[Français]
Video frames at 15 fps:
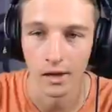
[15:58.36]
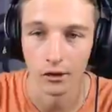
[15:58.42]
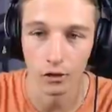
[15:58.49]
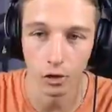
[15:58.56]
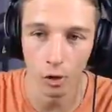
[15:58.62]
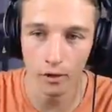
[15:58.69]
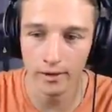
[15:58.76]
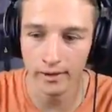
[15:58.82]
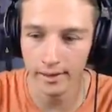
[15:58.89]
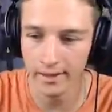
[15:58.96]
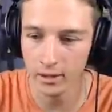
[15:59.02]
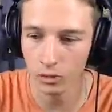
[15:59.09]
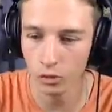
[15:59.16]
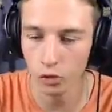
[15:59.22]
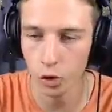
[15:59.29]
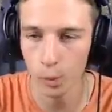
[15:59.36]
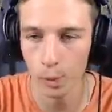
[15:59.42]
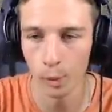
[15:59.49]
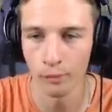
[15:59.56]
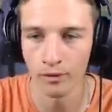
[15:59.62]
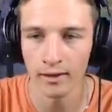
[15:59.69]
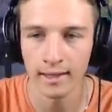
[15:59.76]
Donc, ils sont chauds
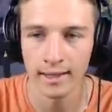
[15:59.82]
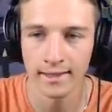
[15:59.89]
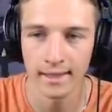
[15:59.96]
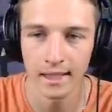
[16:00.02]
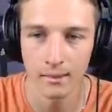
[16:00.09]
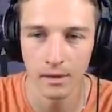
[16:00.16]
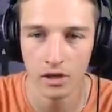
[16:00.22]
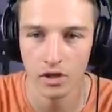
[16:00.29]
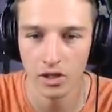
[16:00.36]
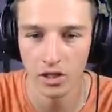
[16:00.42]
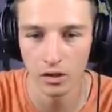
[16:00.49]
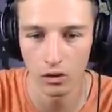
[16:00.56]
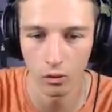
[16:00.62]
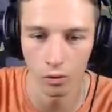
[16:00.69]
pour me faire tester des machines.